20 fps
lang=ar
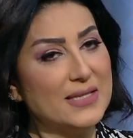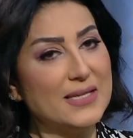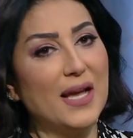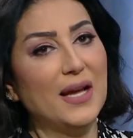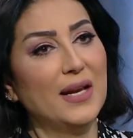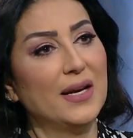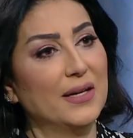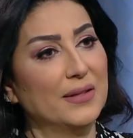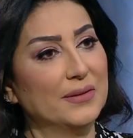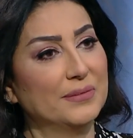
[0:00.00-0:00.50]

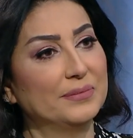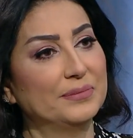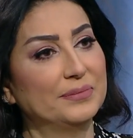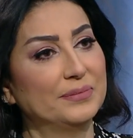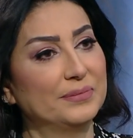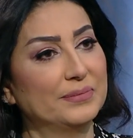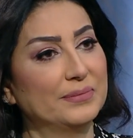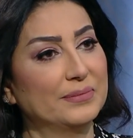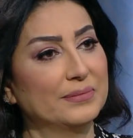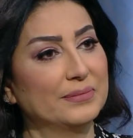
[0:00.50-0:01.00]
سهله
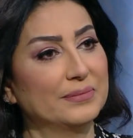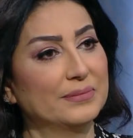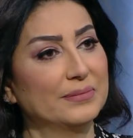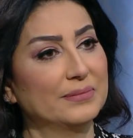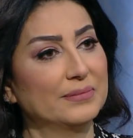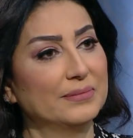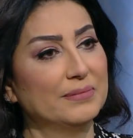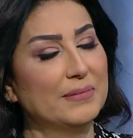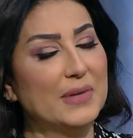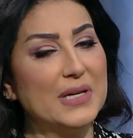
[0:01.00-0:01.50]

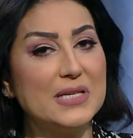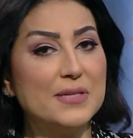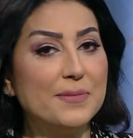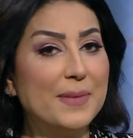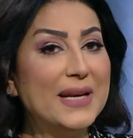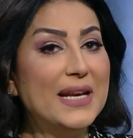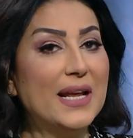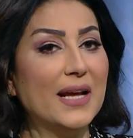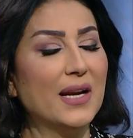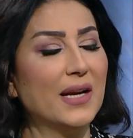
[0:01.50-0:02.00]

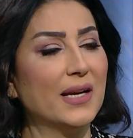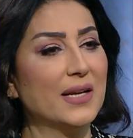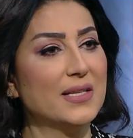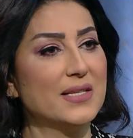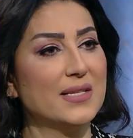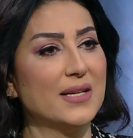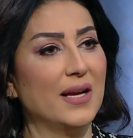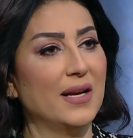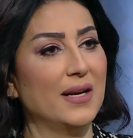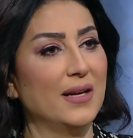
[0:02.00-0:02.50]
بالنسبه لي انا كانت
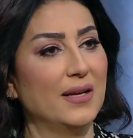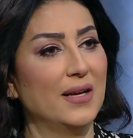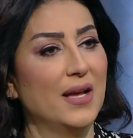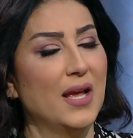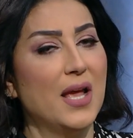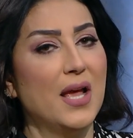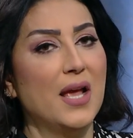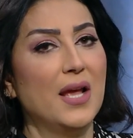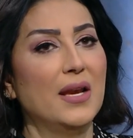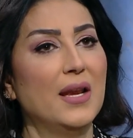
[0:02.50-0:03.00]
سهله
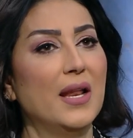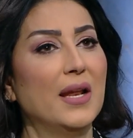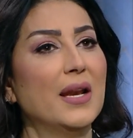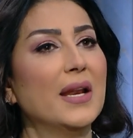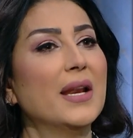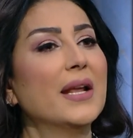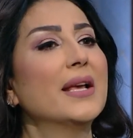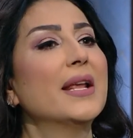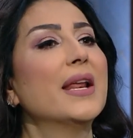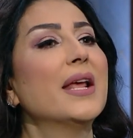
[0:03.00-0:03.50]
لان
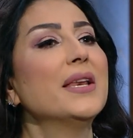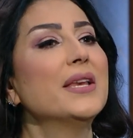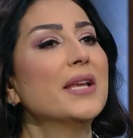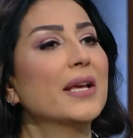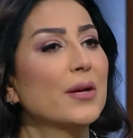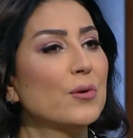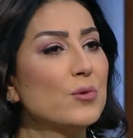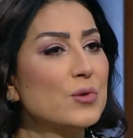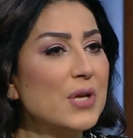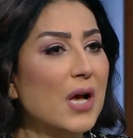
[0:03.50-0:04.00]
انا جيراني
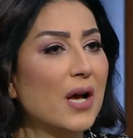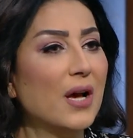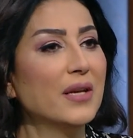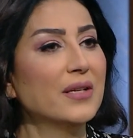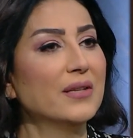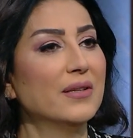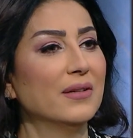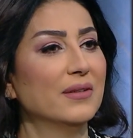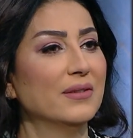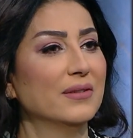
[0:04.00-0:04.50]
كانوا
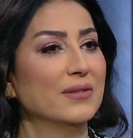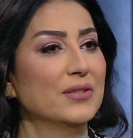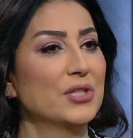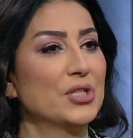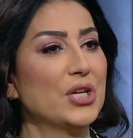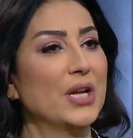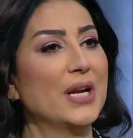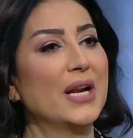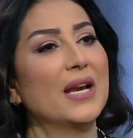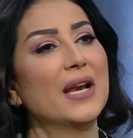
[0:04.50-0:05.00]
صعايده
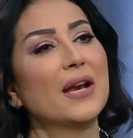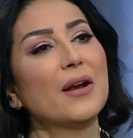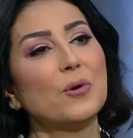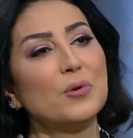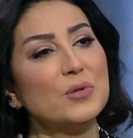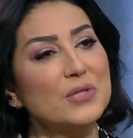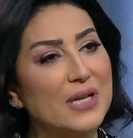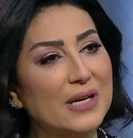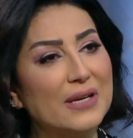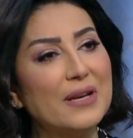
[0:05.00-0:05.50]
الشارع اللي انا
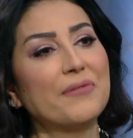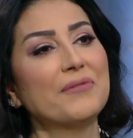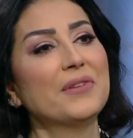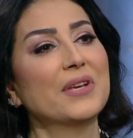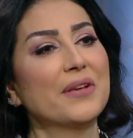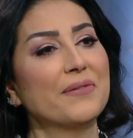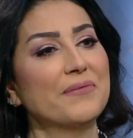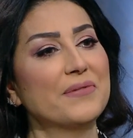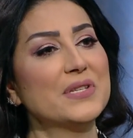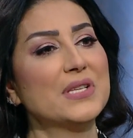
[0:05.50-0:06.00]
كنت ساكنه فيه
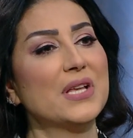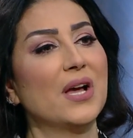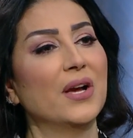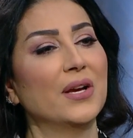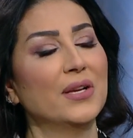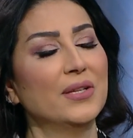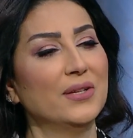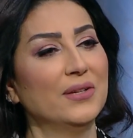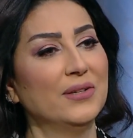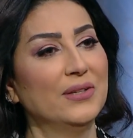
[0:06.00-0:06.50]
كان فيه
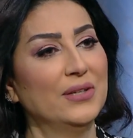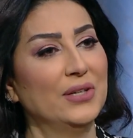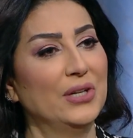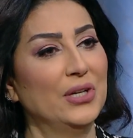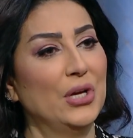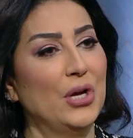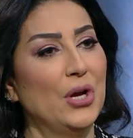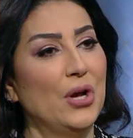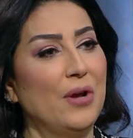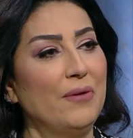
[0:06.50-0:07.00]
صعايده
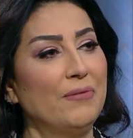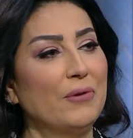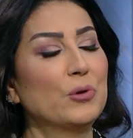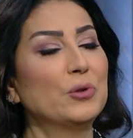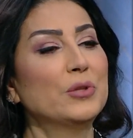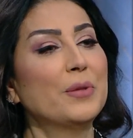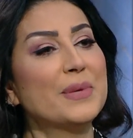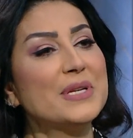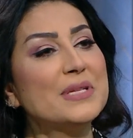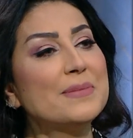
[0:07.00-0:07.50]

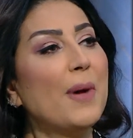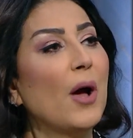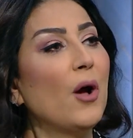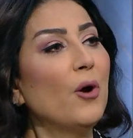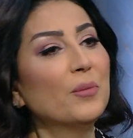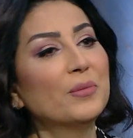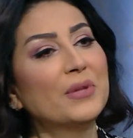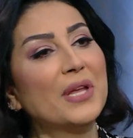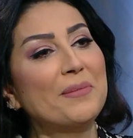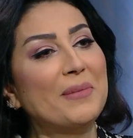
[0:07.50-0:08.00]
فكنت
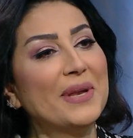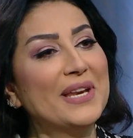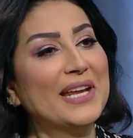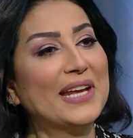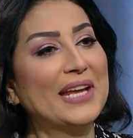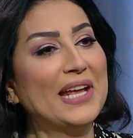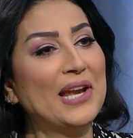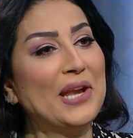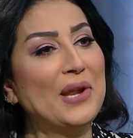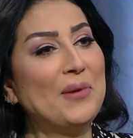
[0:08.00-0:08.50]
بسمعهم دايما
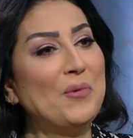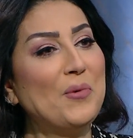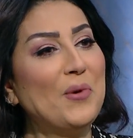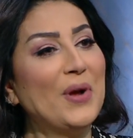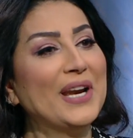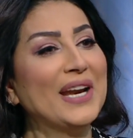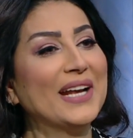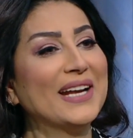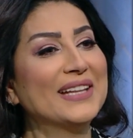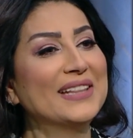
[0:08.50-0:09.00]
يتكلموا
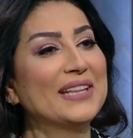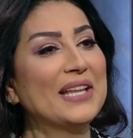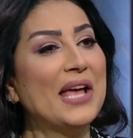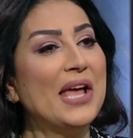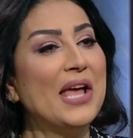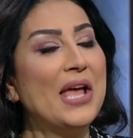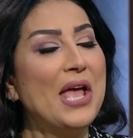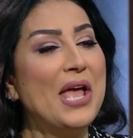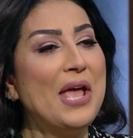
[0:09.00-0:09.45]
واحنا كان ده